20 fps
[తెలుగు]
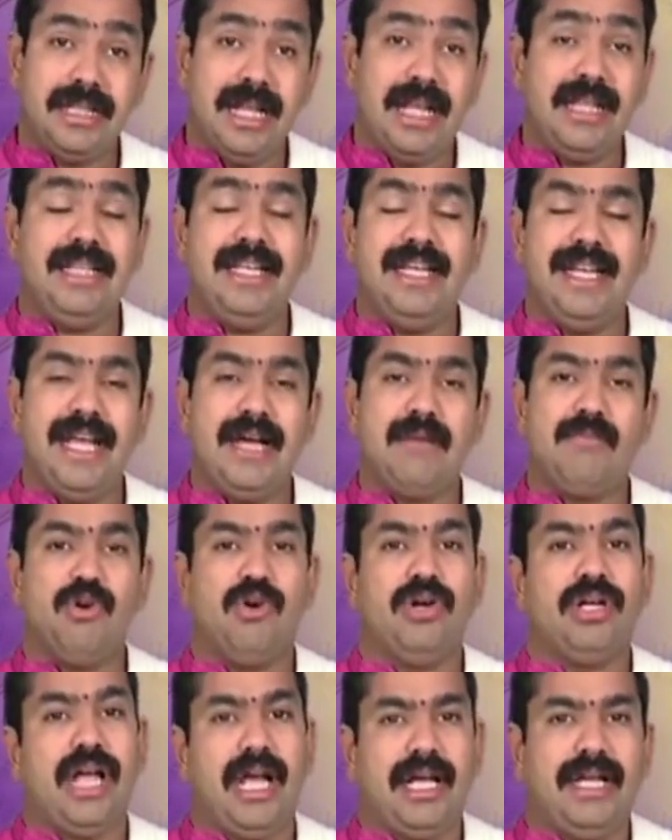
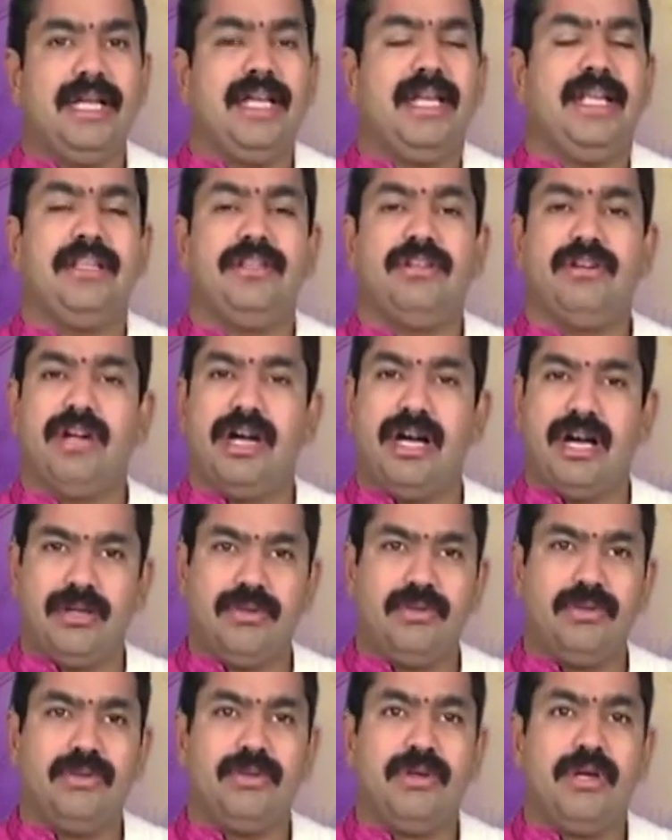నందినేమో
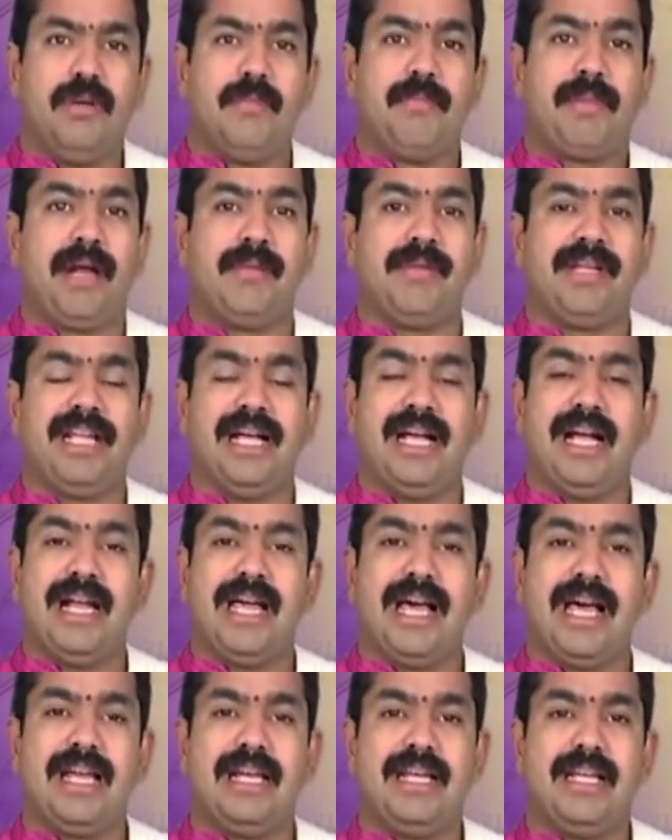గంగిరెద్దుగాను
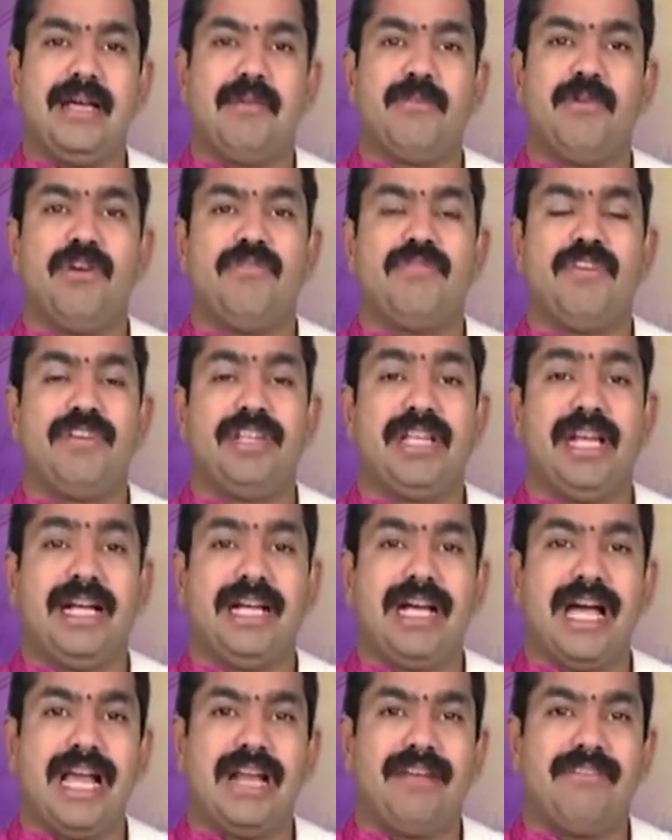ప్రమథగణాలనేమో వివిధ
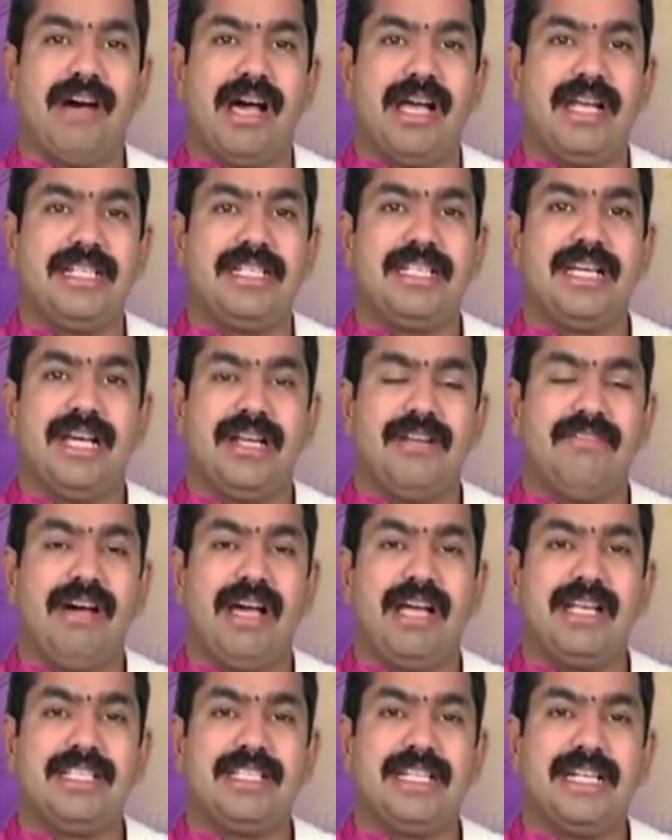రకాల వాయిద్యాలు
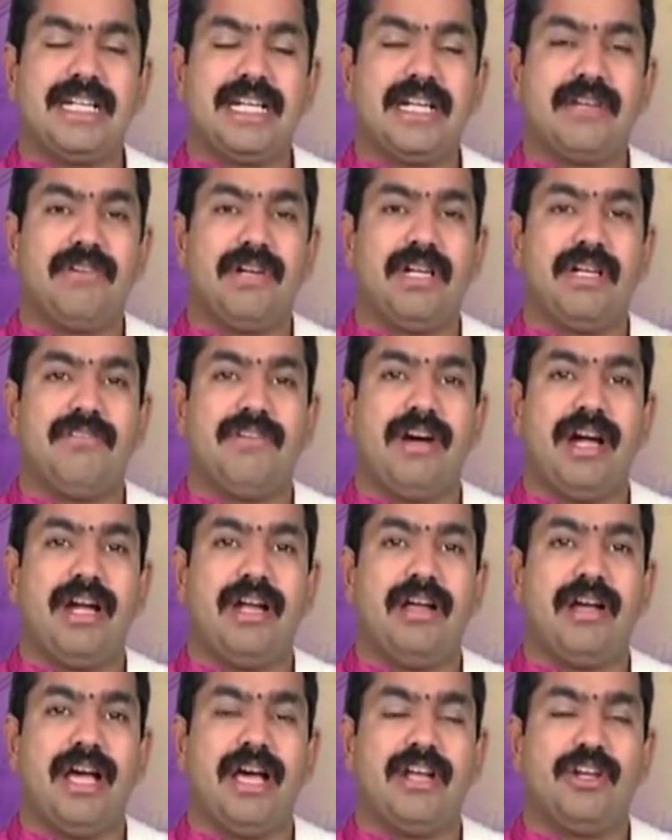వాయించేటటువంటి
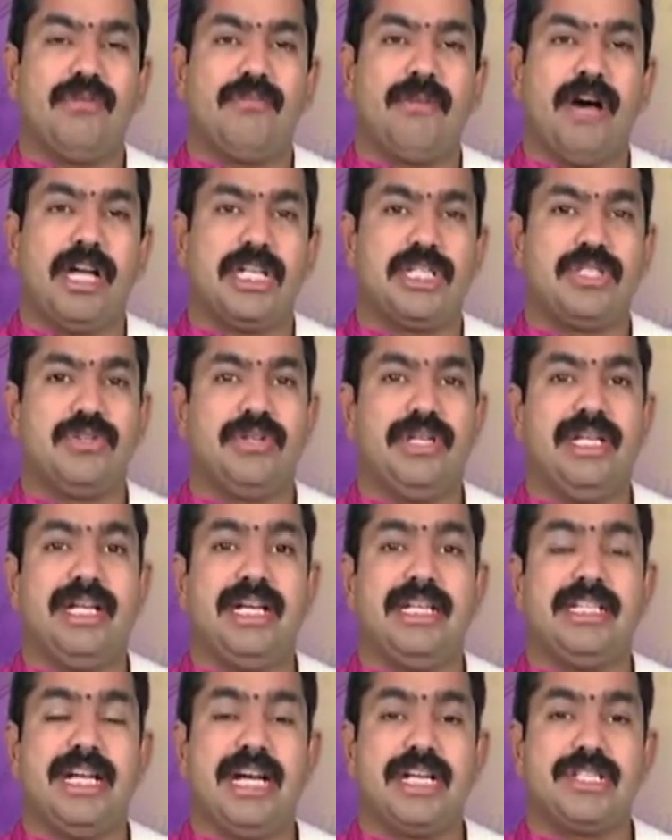వాళ్ళగాను మార్చుకుని
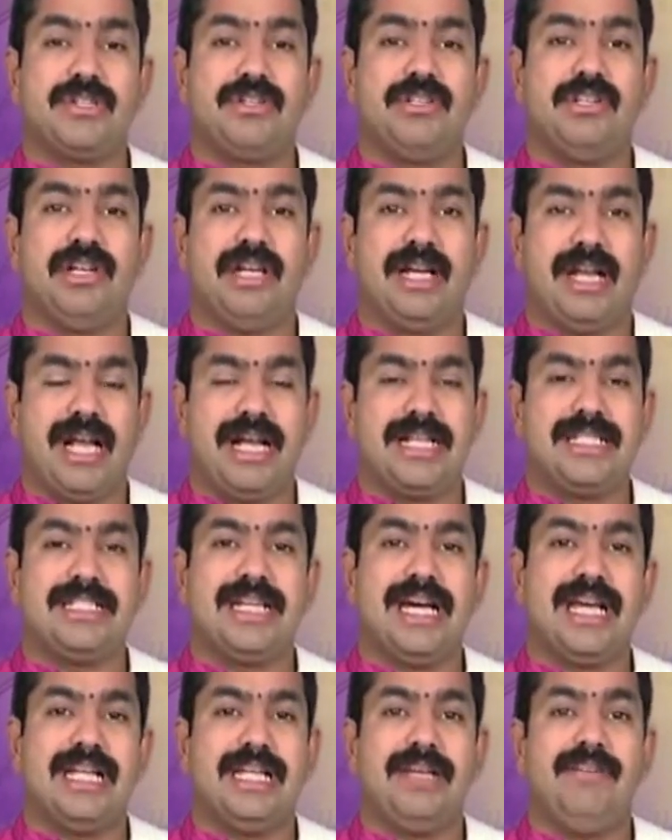గజాసురుడి యొక్క
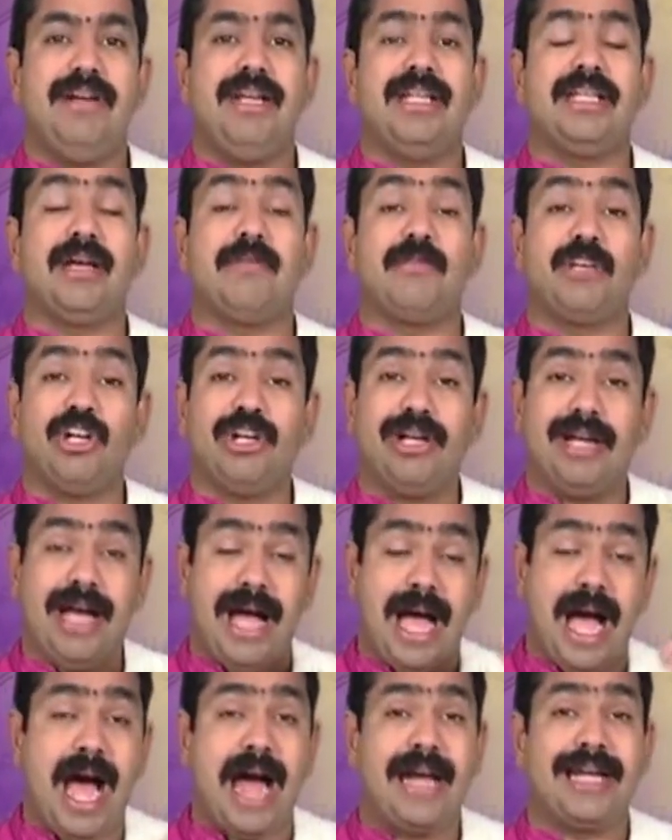రాజ్యానికి వెళ్ళి తమ యొక్క
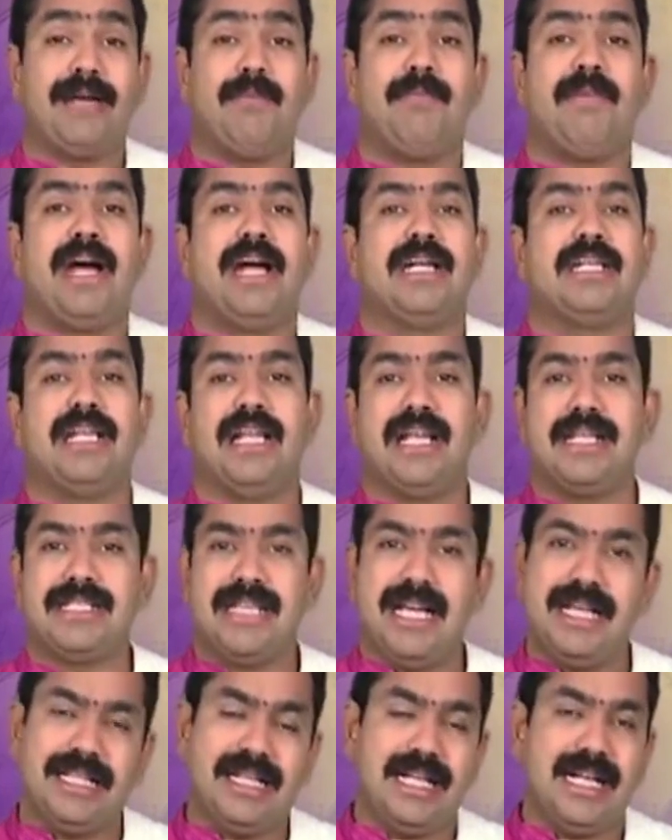ఆటపాటల
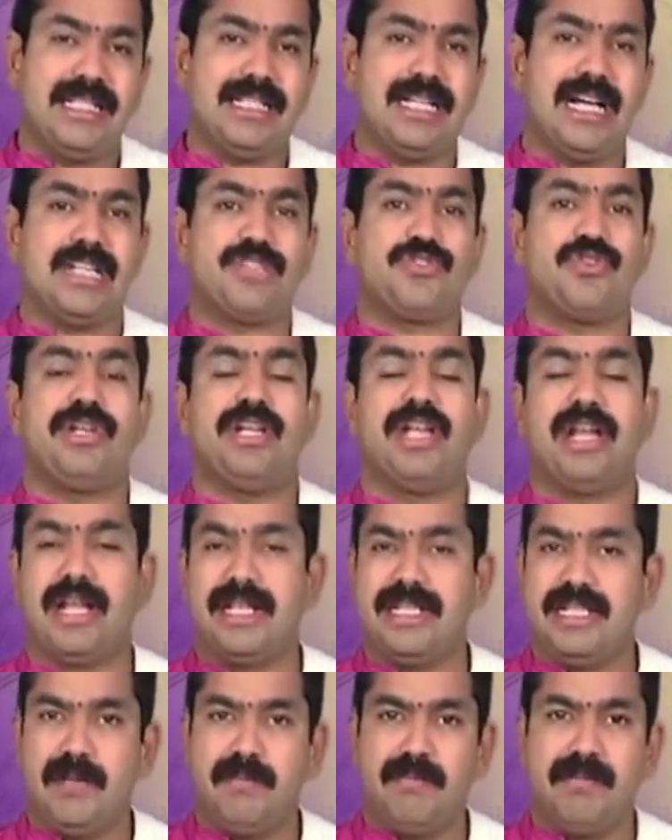చేత గజాసురుడిని
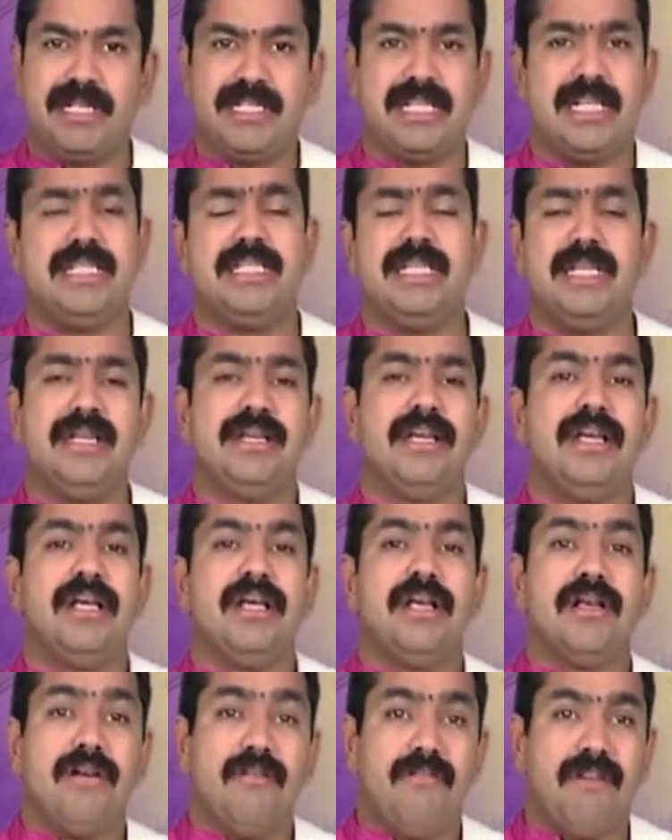రంజింపచేసి
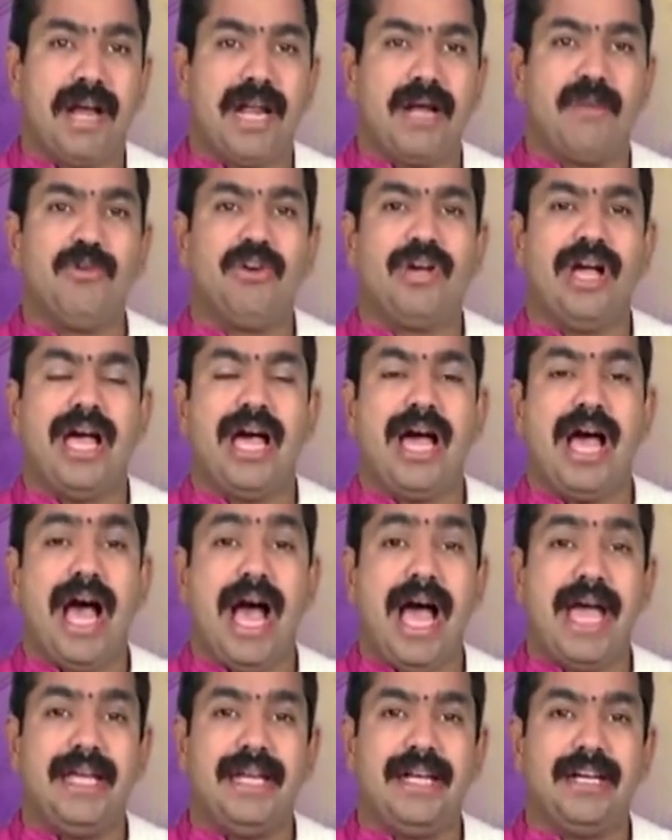వరముగా
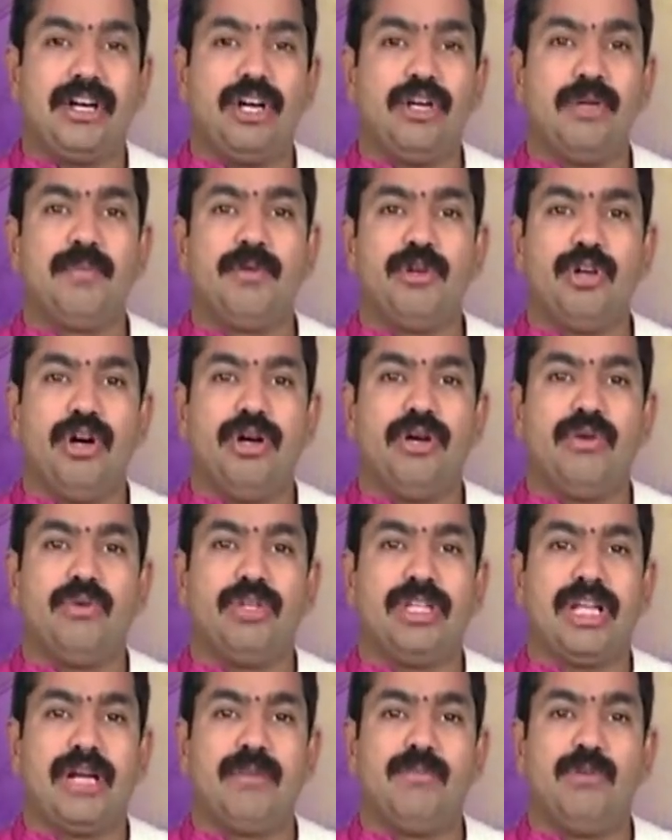ఆయన కడుపులో
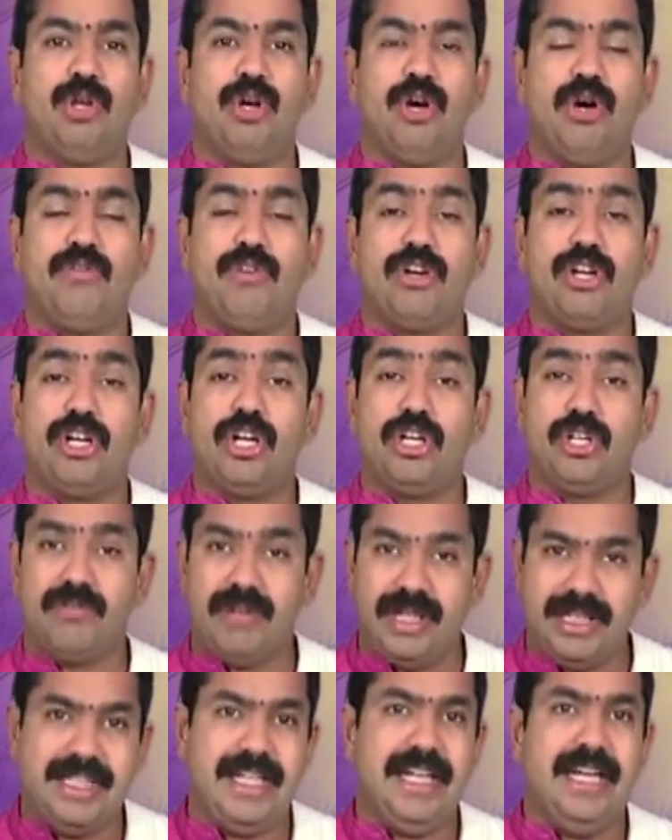ఉదరములో
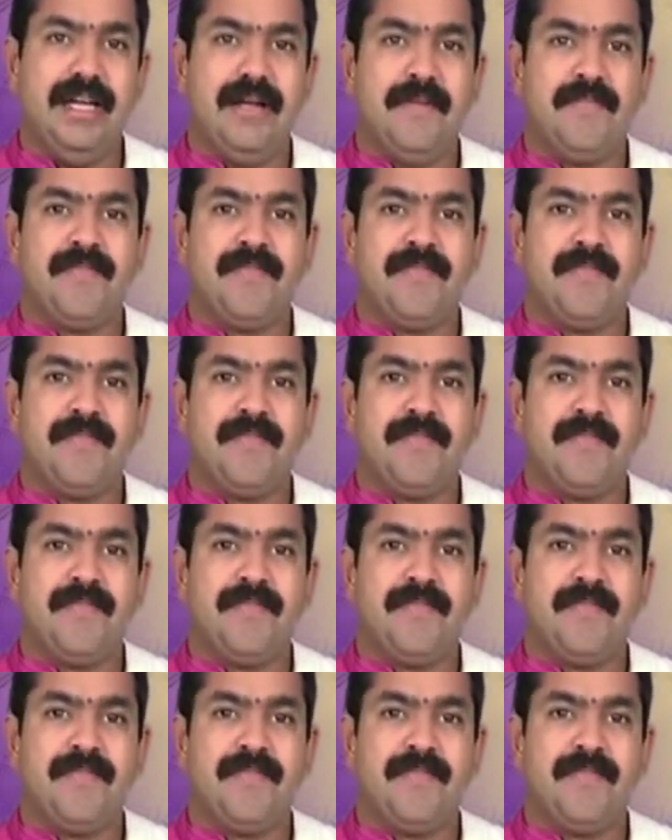ఉన్నటువంటి